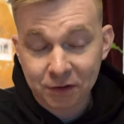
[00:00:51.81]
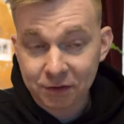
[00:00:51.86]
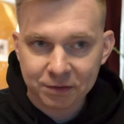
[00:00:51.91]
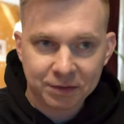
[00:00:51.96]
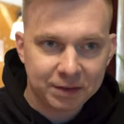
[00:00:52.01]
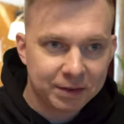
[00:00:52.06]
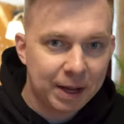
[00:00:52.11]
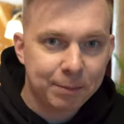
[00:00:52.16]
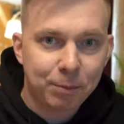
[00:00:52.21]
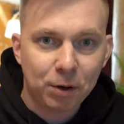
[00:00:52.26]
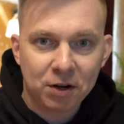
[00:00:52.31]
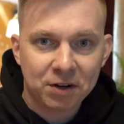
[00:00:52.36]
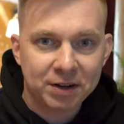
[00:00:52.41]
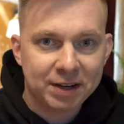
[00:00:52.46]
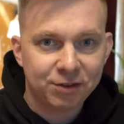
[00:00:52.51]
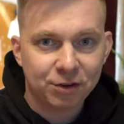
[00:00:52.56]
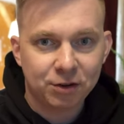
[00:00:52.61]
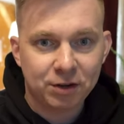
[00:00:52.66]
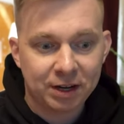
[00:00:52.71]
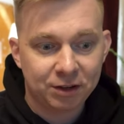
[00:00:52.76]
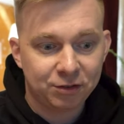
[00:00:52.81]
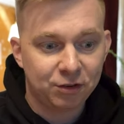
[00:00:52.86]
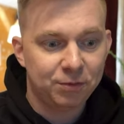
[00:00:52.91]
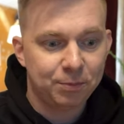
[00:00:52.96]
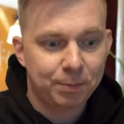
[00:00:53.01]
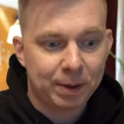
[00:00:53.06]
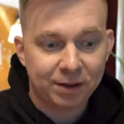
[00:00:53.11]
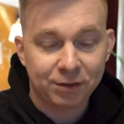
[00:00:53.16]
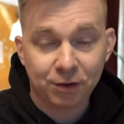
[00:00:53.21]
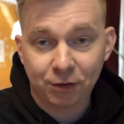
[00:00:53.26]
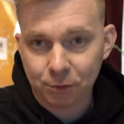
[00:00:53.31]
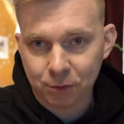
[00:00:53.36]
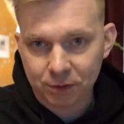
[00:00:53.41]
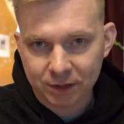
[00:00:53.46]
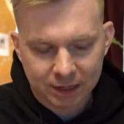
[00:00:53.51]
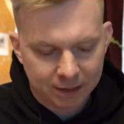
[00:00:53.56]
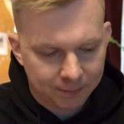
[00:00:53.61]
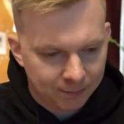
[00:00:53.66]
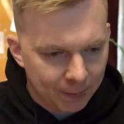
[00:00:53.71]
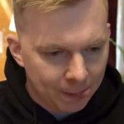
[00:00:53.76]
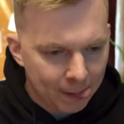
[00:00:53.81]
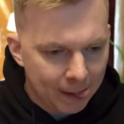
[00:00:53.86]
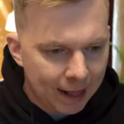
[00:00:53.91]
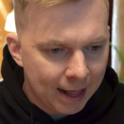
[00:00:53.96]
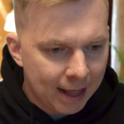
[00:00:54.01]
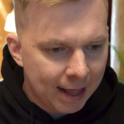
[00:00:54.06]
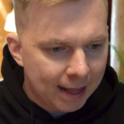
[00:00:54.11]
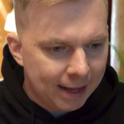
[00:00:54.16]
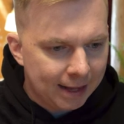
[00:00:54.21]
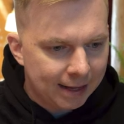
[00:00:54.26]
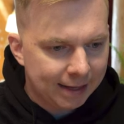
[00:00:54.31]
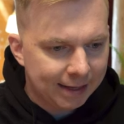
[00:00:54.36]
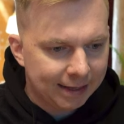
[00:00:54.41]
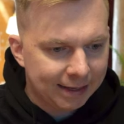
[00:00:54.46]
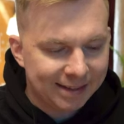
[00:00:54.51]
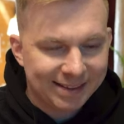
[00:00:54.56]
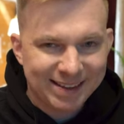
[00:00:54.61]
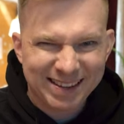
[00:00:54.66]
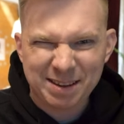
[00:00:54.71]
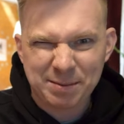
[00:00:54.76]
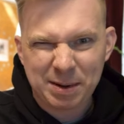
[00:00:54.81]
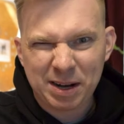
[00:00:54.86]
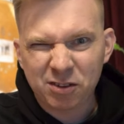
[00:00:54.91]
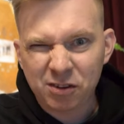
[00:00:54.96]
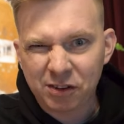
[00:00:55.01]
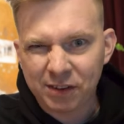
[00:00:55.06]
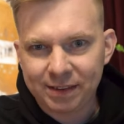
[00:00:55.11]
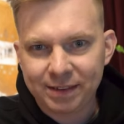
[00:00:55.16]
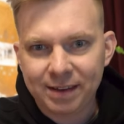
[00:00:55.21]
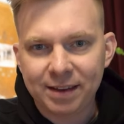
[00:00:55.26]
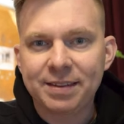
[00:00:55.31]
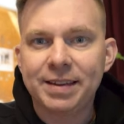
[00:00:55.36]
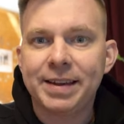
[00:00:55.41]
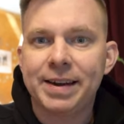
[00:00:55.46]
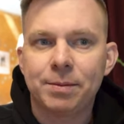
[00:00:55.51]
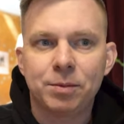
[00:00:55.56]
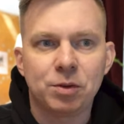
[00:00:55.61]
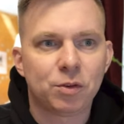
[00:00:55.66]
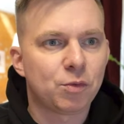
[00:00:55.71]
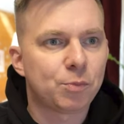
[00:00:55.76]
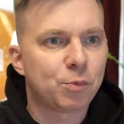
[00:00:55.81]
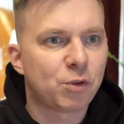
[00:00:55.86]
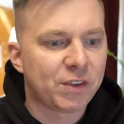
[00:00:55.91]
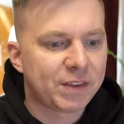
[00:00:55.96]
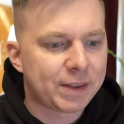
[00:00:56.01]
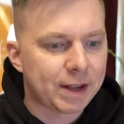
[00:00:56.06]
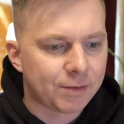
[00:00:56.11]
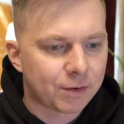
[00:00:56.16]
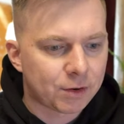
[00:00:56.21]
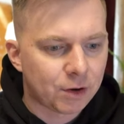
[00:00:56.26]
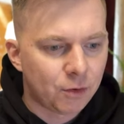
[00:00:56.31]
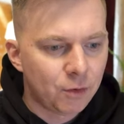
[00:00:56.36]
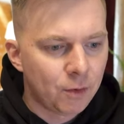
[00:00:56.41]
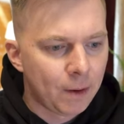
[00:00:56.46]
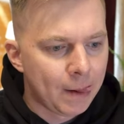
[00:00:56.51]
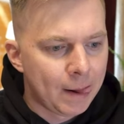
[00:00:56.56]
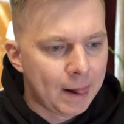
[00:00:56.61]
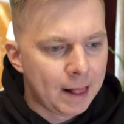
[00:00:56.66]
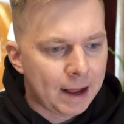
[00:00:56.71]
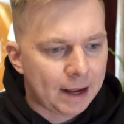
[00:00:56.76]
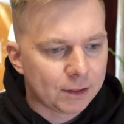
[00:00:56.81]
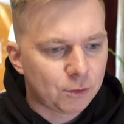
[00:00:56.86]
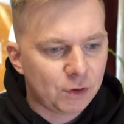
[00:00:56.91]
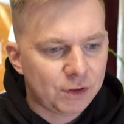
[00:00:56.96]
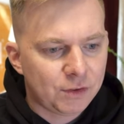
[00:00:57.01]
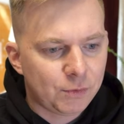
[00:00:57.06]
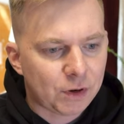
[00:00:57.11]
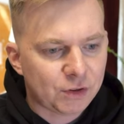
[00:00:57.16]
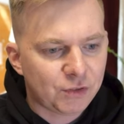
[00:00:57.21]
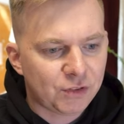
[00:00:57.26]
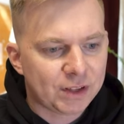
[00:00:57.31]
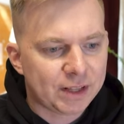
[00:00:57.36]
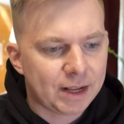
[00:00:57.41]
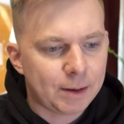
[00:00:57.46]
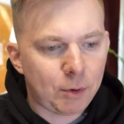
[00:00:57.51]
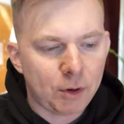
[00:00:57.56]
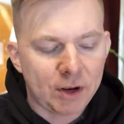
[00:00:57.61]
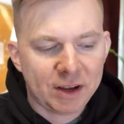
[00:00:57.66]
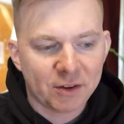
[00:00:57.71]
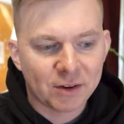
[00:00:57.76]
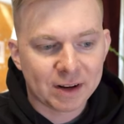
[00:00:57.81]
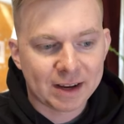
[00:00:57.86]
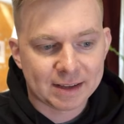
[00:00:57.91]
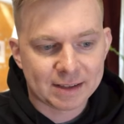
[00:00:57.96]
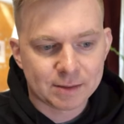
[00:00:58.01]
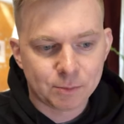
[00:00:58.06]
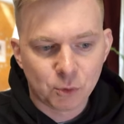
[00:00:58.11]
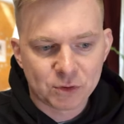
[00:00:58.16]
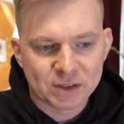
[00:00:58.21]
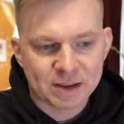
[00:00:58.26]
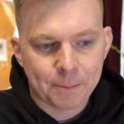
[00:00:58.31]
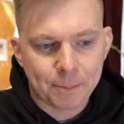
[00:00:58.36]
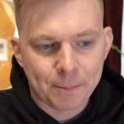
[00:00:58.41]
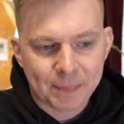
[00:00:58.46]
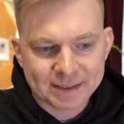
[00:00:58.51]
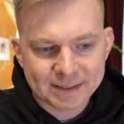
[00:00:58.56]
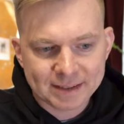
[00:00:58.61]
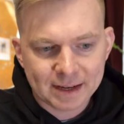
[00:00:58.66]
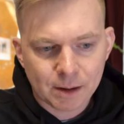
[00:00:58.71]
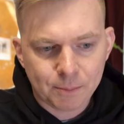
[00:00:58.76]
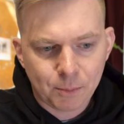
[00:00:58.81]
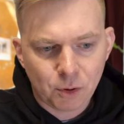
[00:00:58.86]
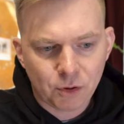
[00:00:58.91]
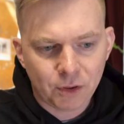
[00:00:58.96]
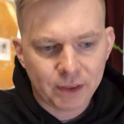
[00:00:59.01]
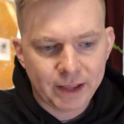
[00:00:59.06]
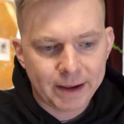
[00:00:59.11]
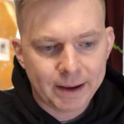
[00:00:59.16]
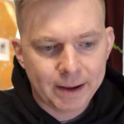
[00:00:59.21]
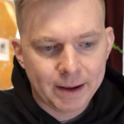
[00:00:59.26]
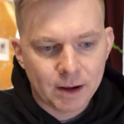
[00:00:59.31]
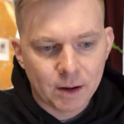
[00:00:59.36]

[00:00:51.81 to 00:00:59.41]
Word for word: Napoleonka się kojarzy bardzo słodkim. E, jedzeniem raczej z deserem niż przystawką. A tu jest właśnie napoleonka z musem mascarpone,